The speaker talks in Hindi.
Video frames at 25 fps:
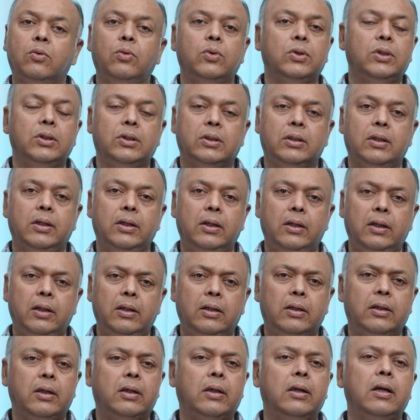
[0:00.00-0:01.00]
कोशिश करी
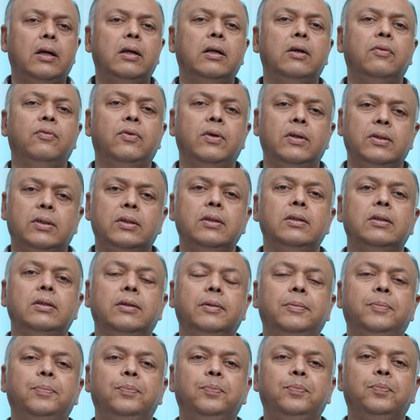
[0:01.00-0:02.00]
इनके क्या डिफरेंसेस हैं